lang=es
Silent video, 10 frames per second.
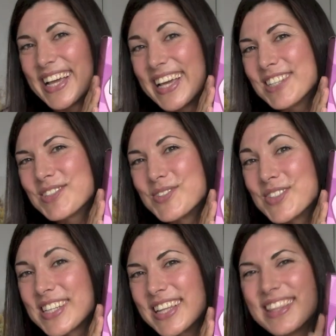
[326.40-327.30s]
que es un
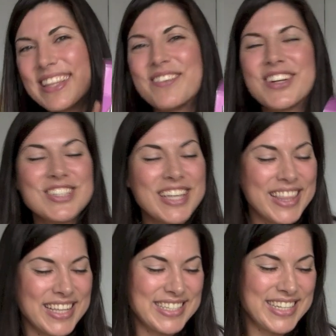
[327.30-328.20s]
set de brocha
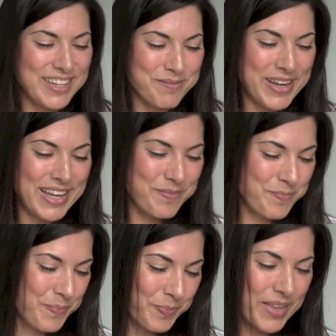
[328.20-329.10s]
de Sigma.
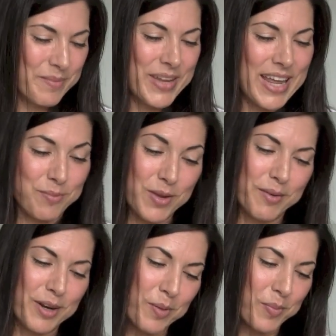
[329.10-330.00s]
Mirad, voy a
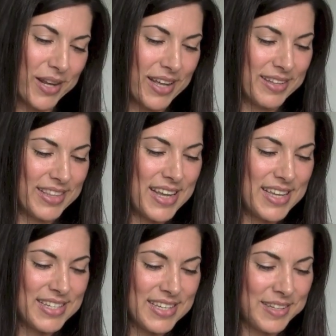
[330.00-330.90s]
abrirlo por
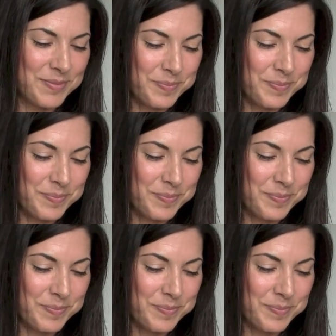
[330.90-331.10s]
atrás